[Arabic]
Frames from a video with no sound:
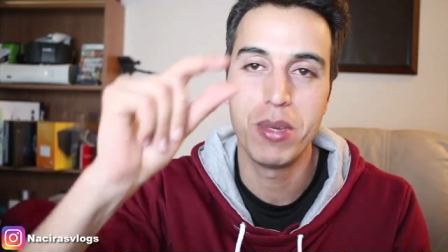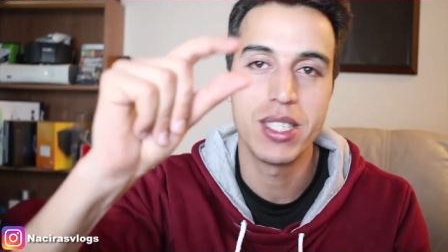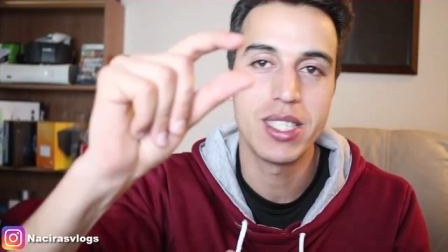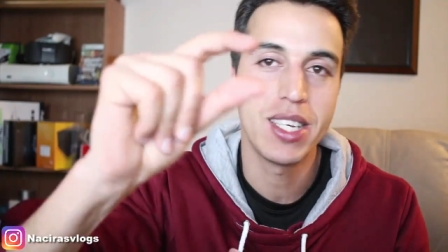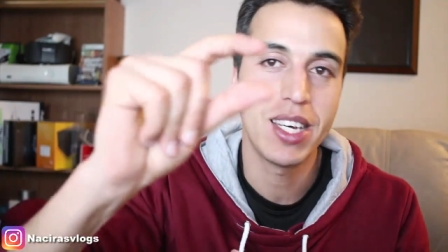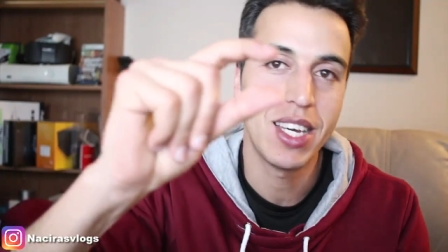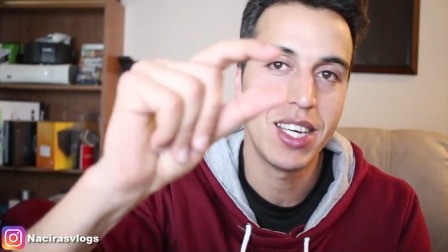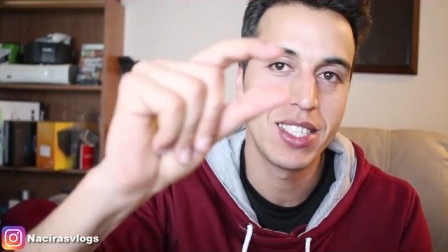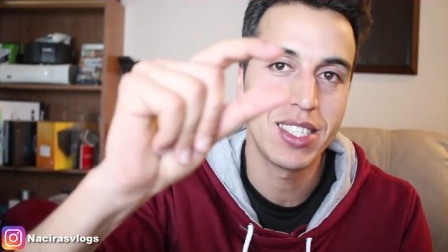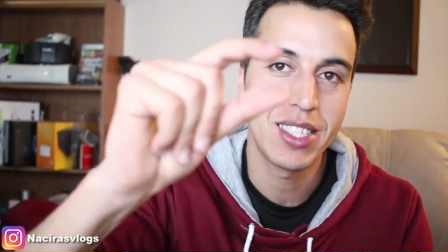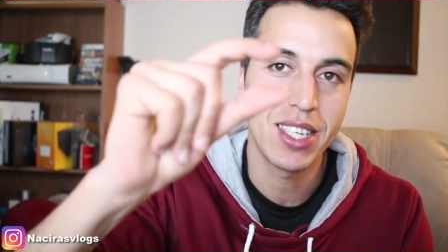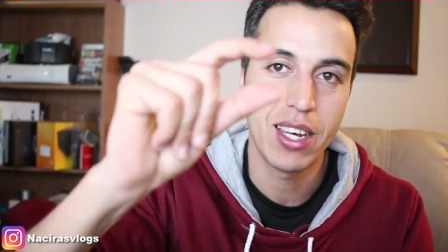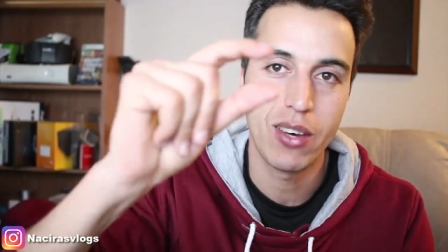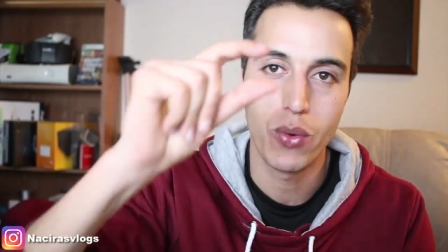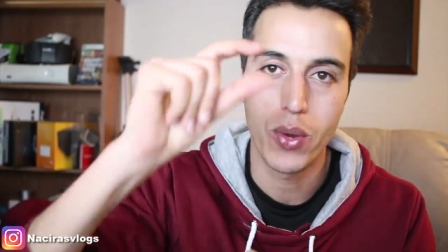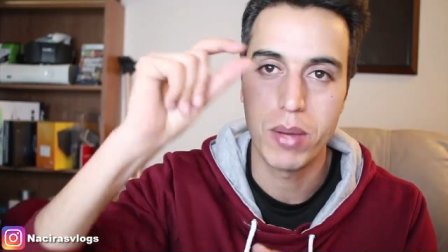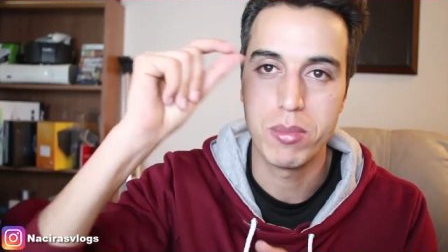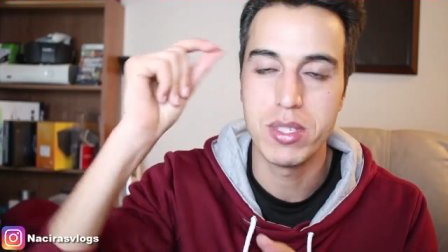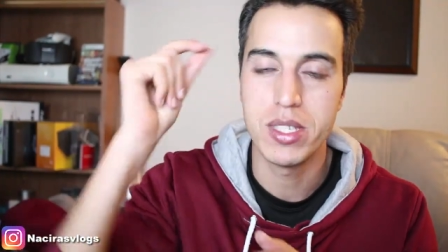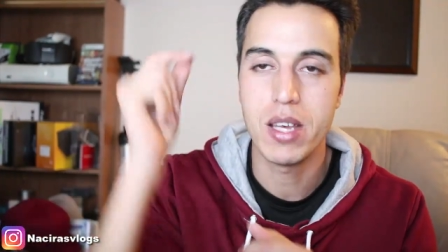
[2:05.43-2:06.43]
بيسا حيت
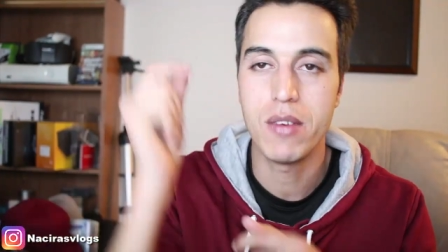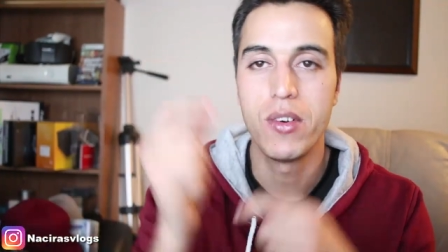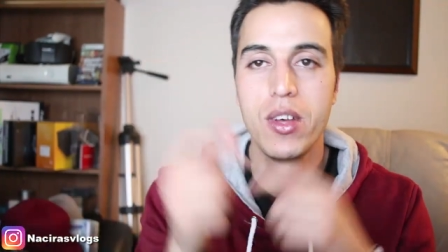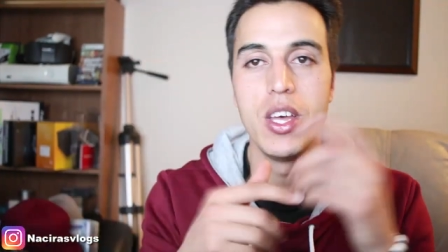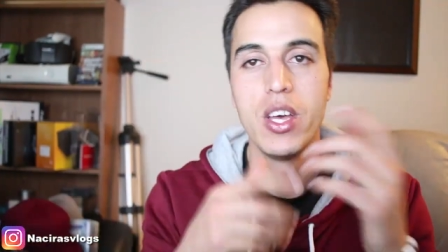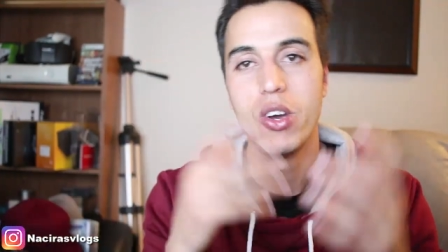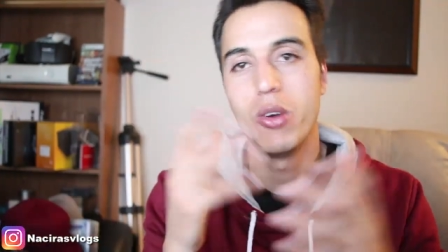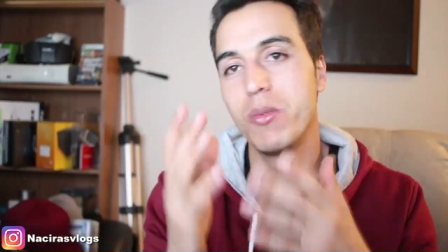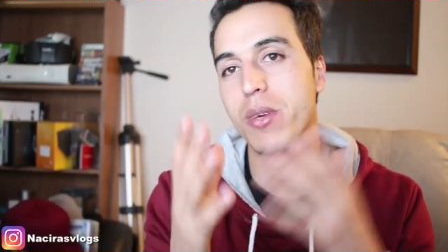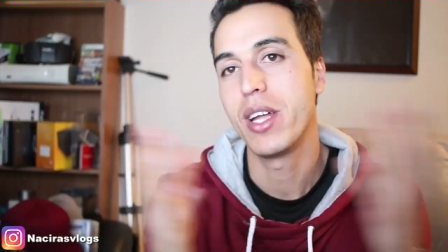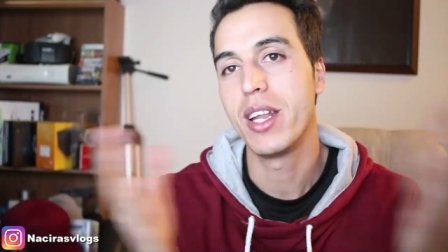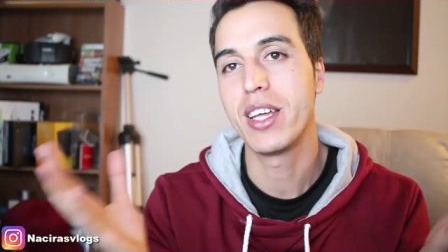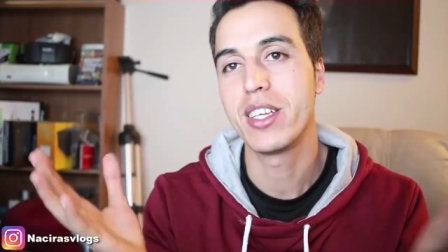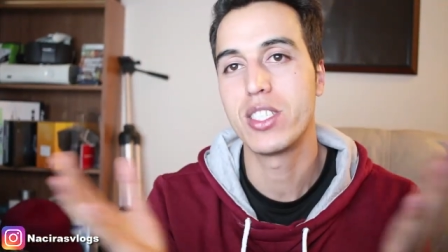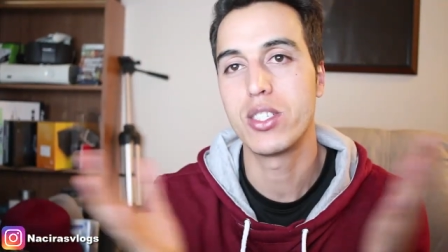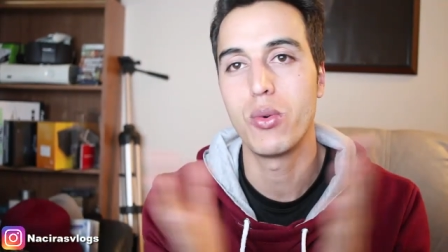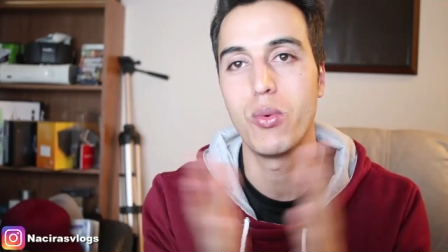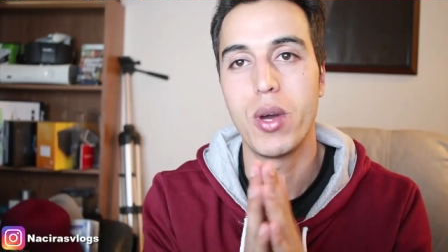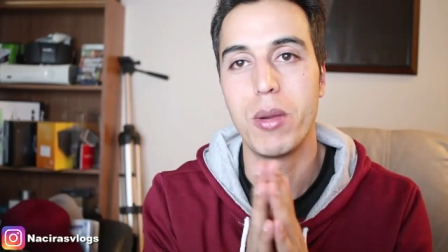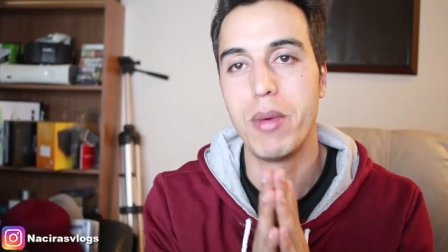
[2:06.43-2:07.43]
صغيره بزاف يمكن لك
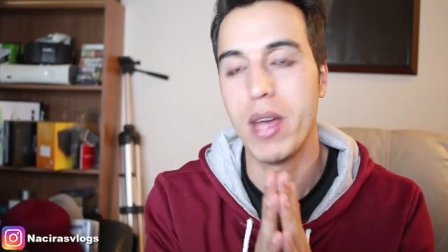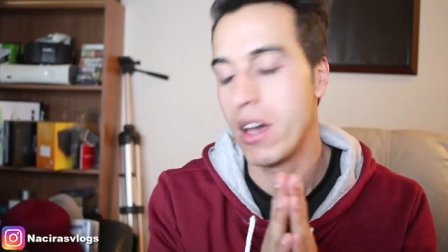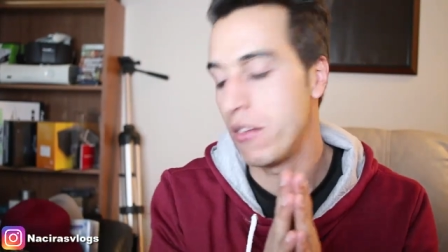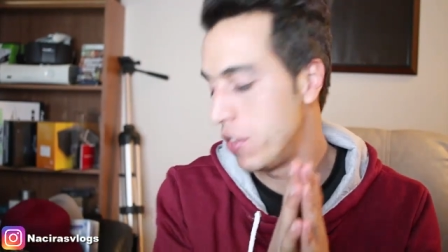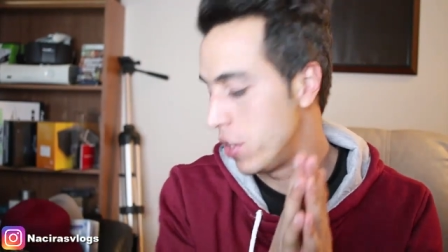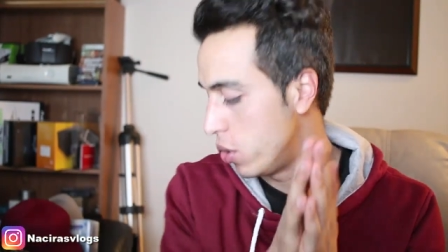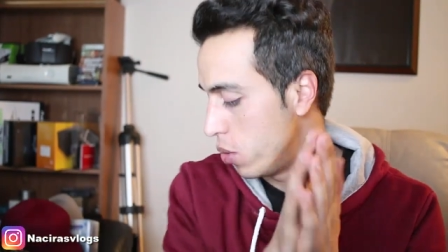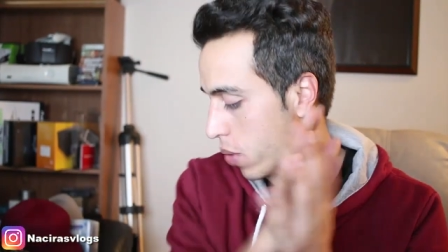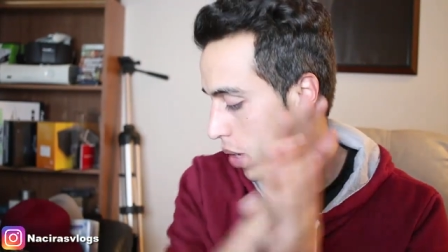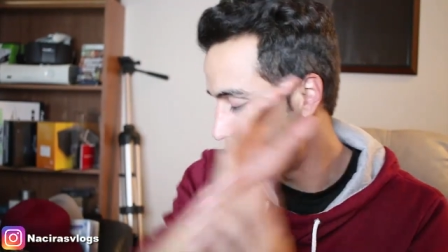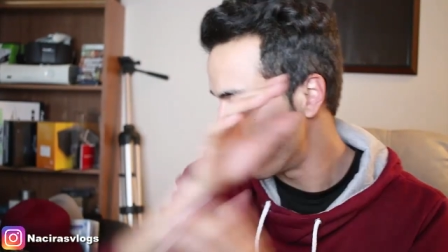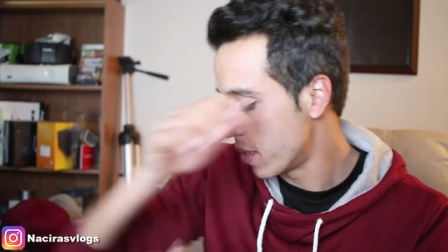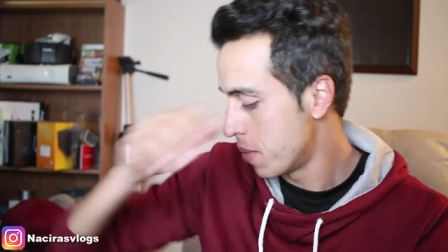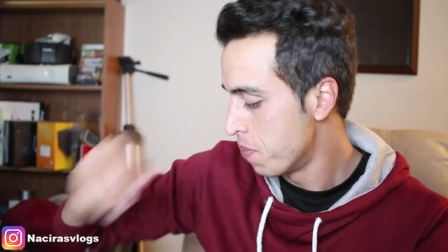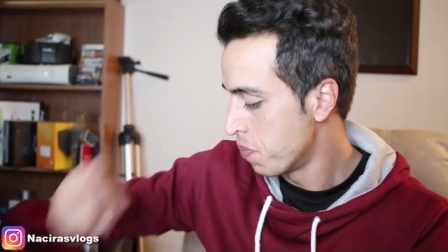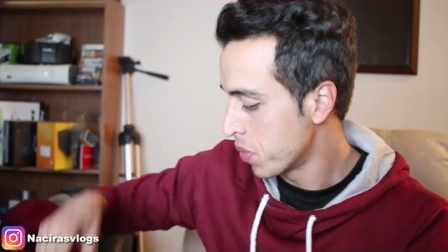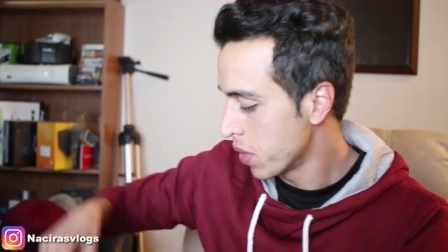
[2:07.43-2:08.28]
تصور بها فيديوهات